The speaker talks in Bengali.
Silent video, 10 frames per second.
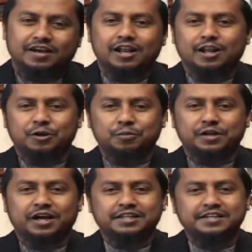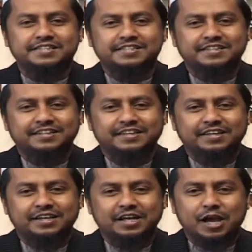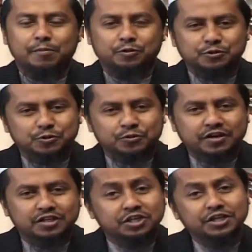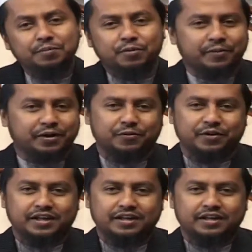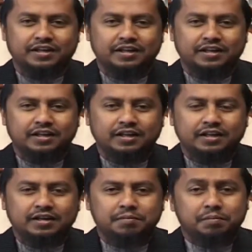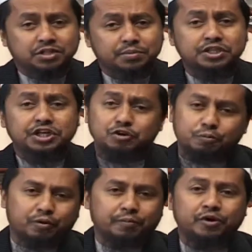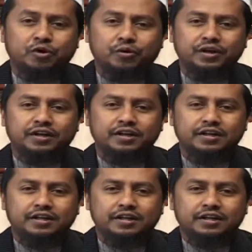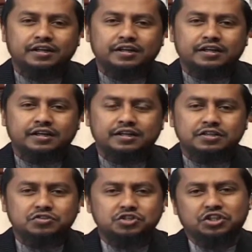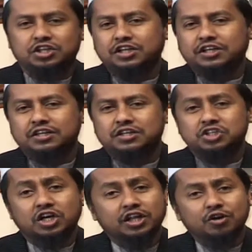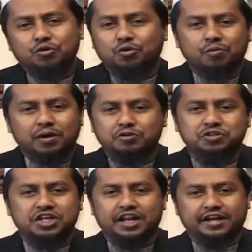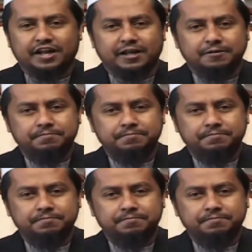আল্লাহ নবীর হাদিস এবং সুন্না সেটাই প্রমাণ করে পাশাপাশি এটাও প্রমাণ করেন যে তিনি সাধারণ কোনো মানুষ ছিলেন না